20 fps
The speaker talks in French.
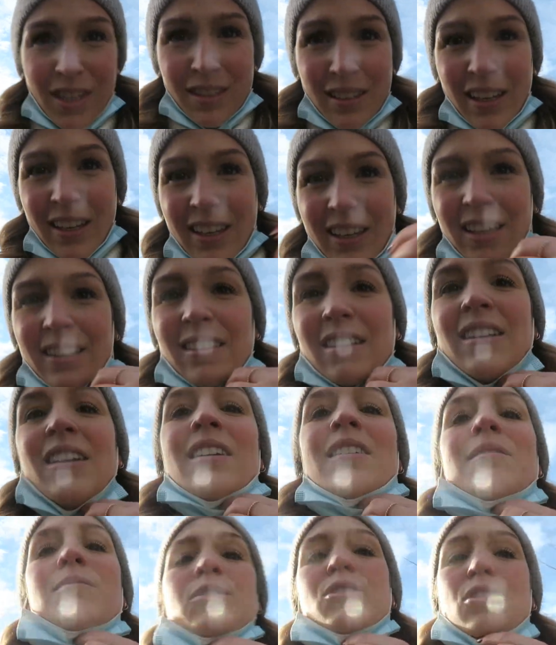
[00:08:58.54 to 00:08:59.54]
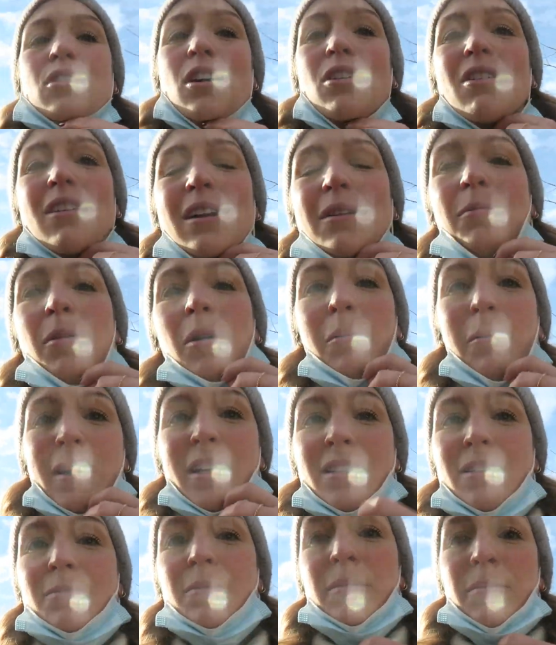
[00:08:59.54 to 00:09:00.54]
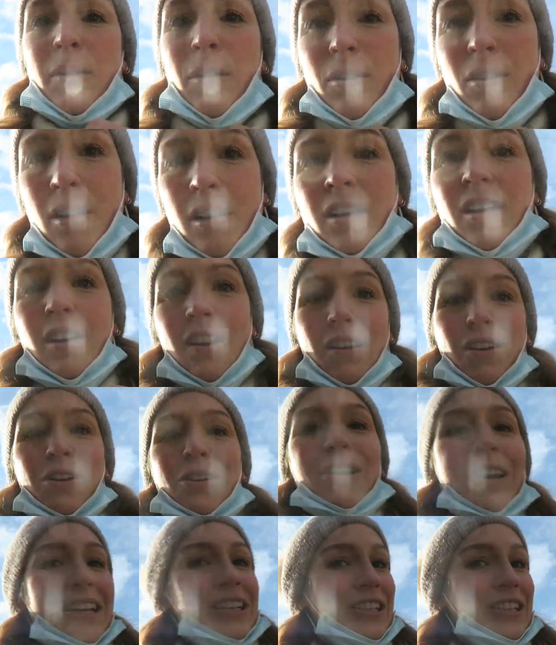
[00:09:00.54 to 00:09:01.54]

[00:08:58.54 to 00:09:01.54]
T'inquiète, moi je suis drôle avec mon masque puis mon roulé